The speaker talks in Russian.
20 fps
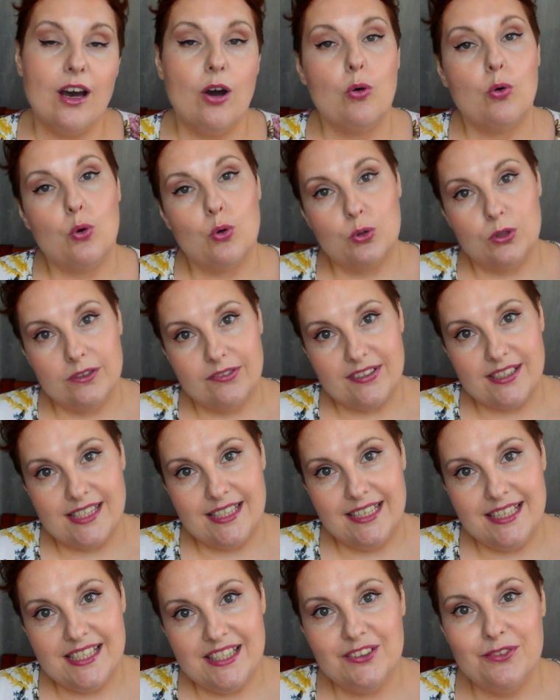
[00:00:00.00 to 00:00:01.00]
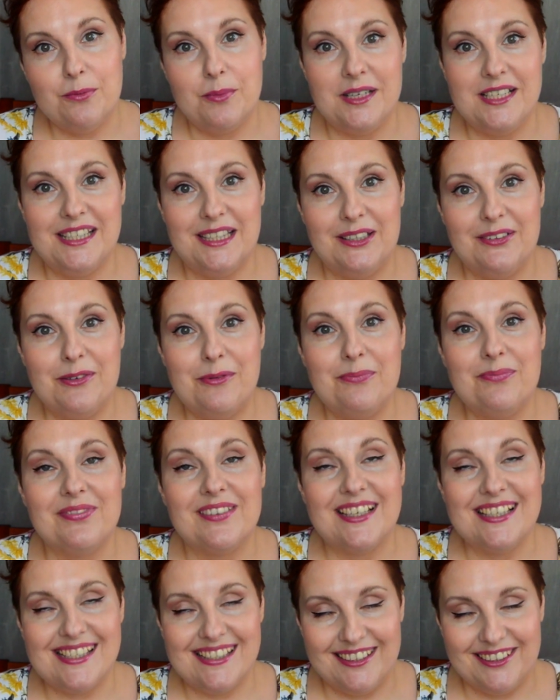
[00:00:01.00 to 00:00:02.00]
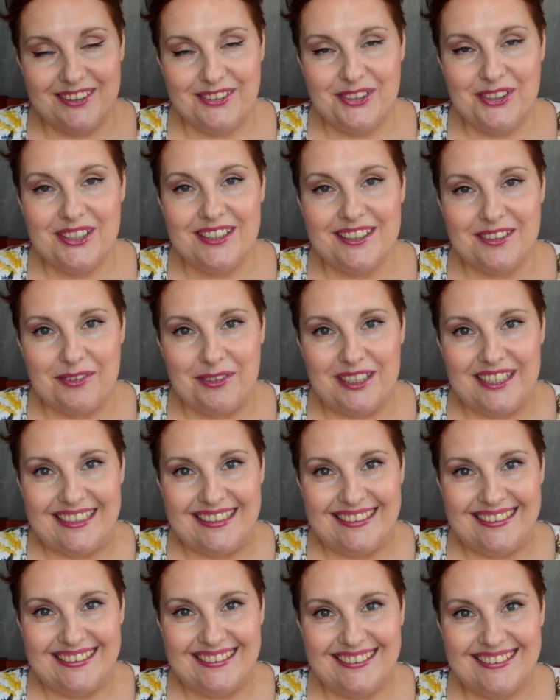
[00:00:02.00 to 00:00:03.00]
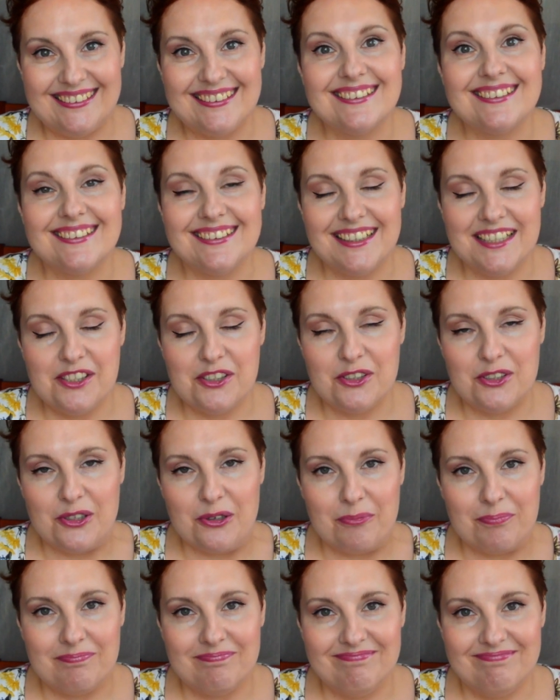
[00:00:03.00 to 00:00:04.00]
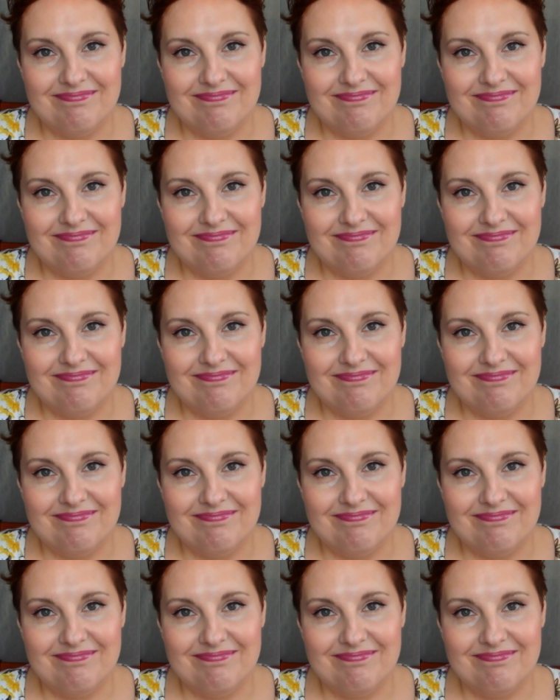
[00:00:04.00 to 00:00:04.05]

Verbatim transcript: а уходовые средства мы оставим на следующий ролик. Начнем.